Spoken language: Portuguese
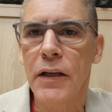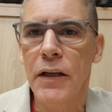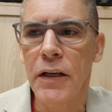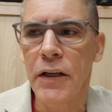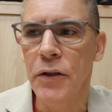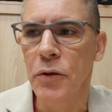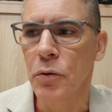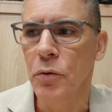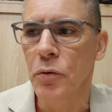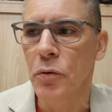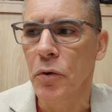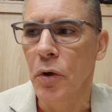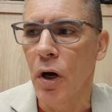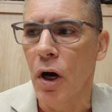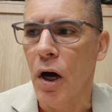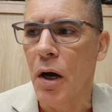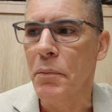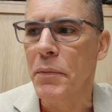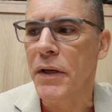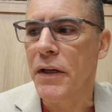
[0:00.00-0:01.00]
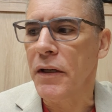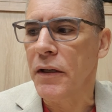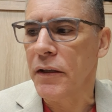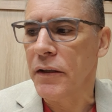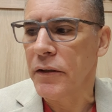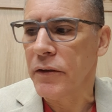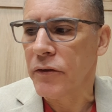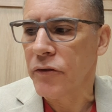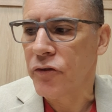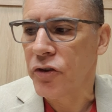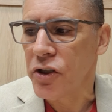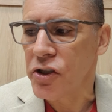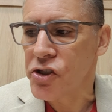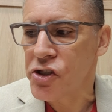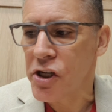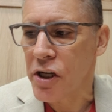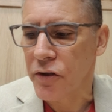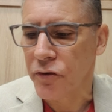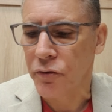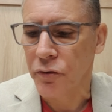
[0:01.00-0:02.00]
em o nome de
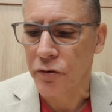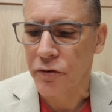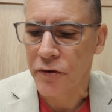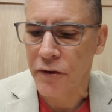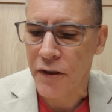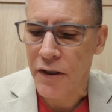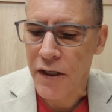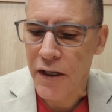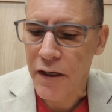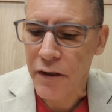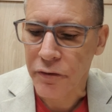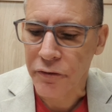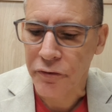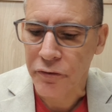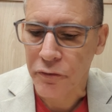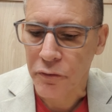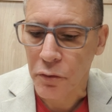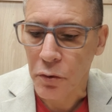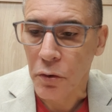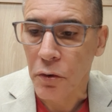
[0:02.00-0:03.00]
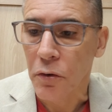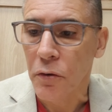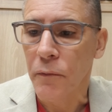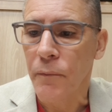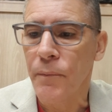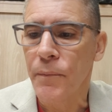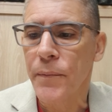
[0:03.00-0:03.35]
Jesus Cristo